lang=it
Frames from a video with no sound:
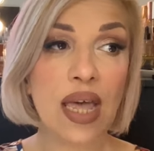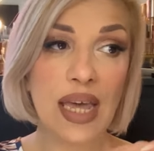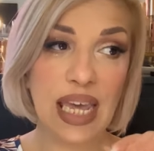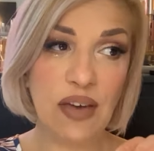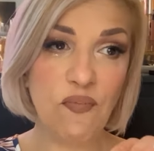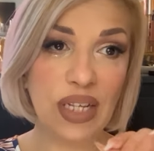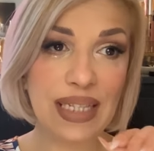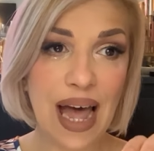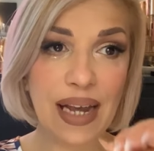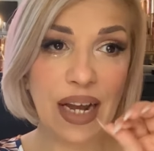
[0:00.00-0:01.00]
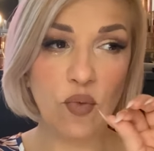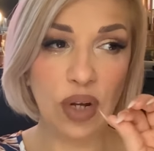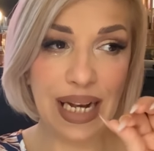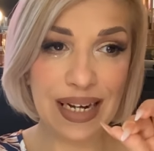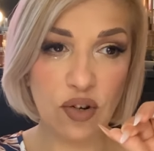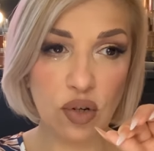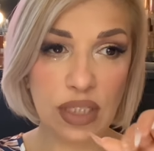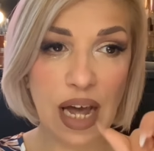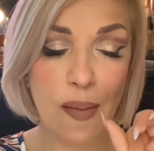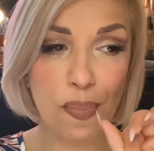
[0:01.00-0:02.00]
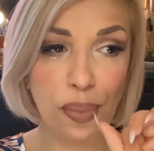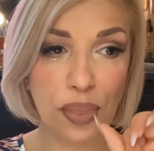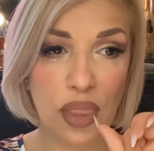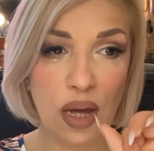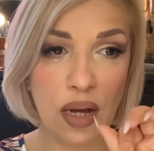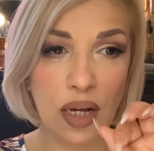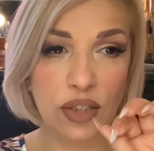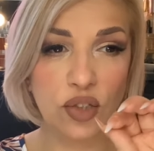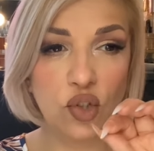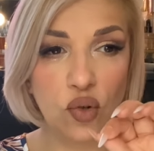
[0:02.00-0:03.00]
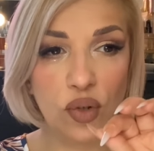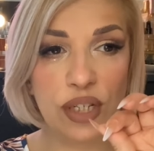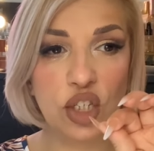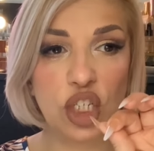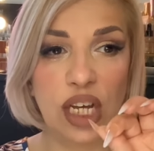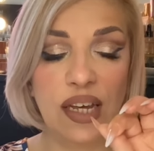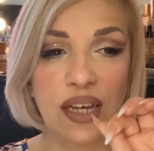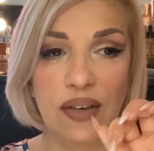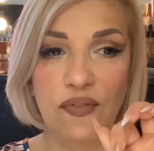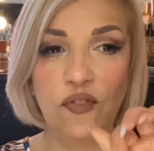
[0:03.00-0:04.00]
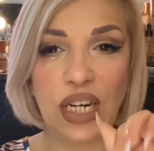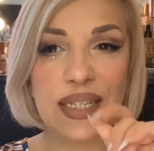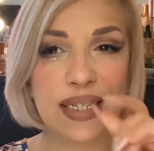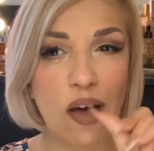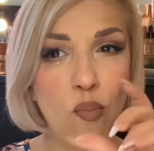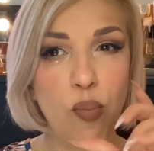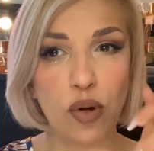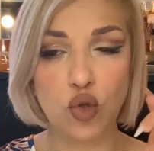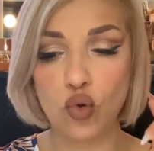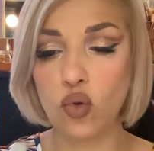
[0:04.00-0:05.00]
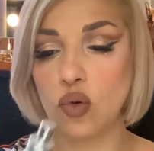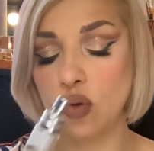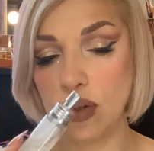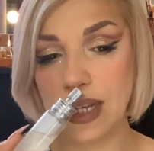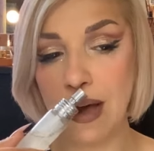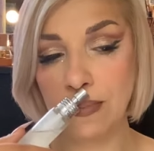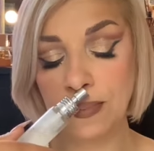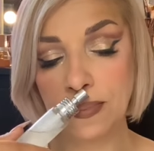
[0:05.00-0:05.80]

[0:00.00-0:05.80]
che va a dare quella nota eh, dolce, fresca, un po' succosa.